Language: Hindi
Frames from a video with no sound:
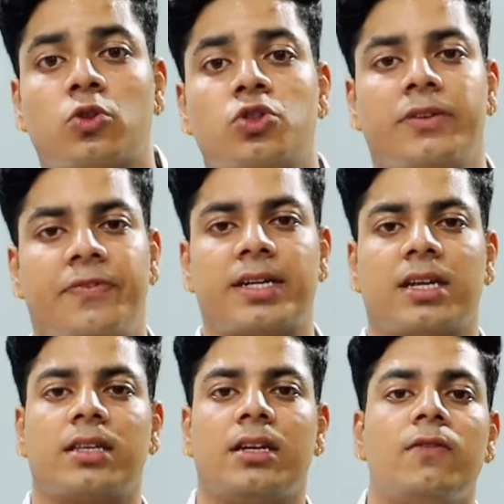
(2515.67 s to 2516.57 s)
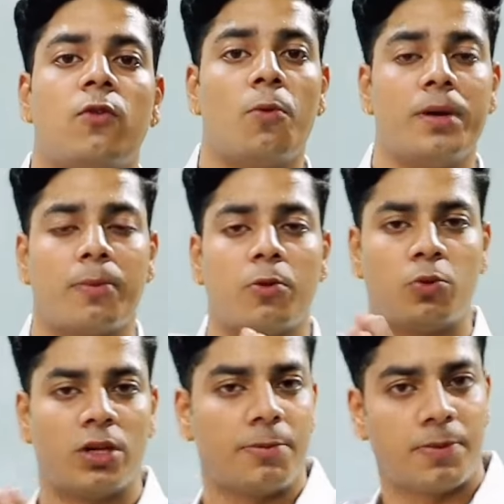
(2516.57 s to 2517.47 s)
पास कुछ डिफेक्ट आता है ना वो भी आपको
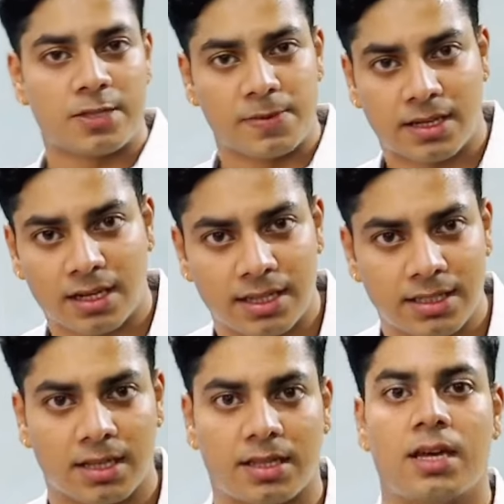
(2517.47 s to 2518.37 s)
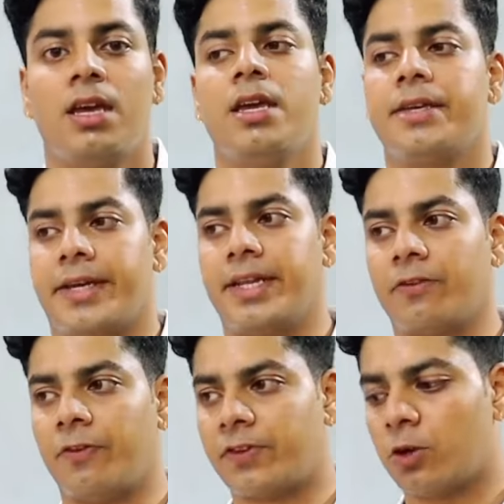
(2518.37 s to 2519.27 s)
पूरी रिप्लेसमेंट करके दी जाती है यानी
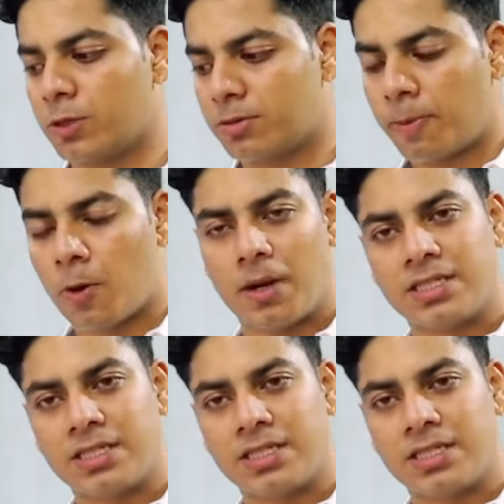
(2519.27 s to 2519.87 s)
कि फिफ्टी रुपीज में आपको